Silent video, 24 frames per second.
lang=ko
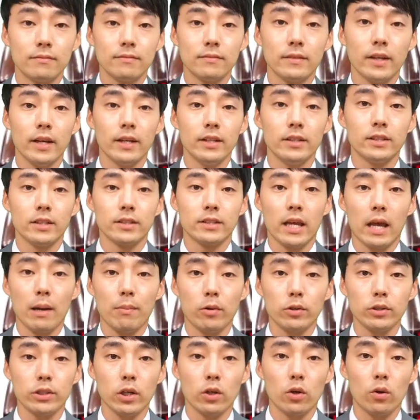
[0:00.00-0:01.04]
네, 이제 세
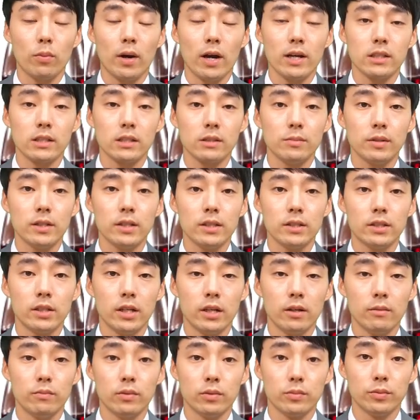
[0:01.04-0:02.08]
번째로 말씀을
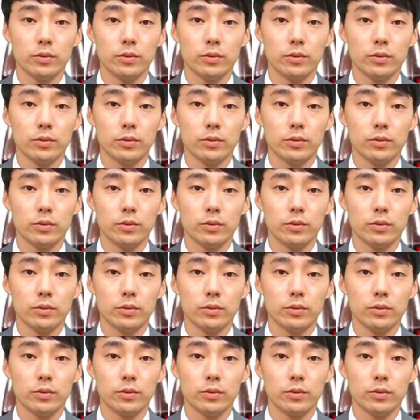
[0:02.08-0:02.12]
드릴